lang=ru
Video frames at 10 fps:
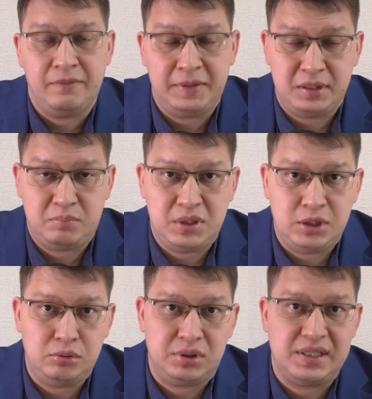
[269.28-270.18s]
В этот
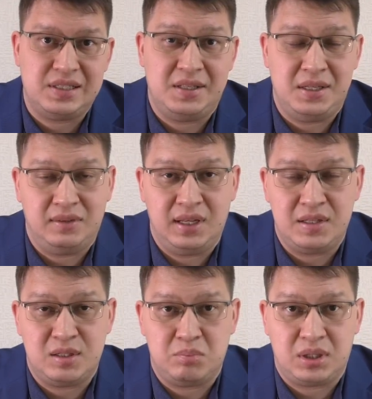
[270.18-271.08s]
период, если дневная
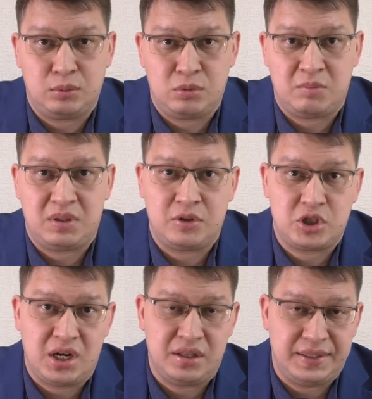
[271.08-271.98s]
температура
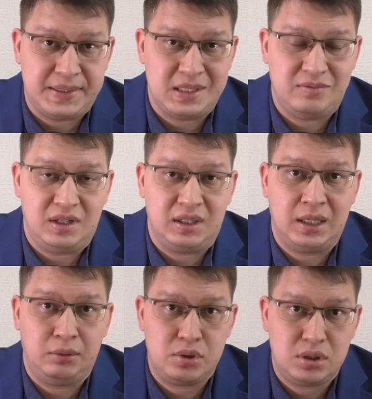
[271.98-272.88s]
превышает 32
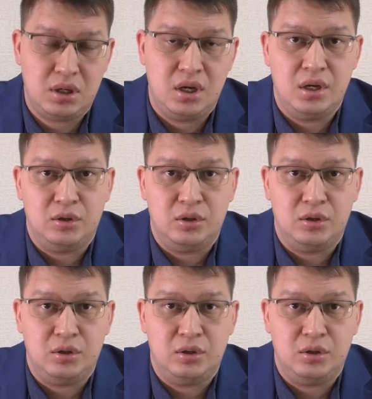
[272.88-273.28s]
градуса,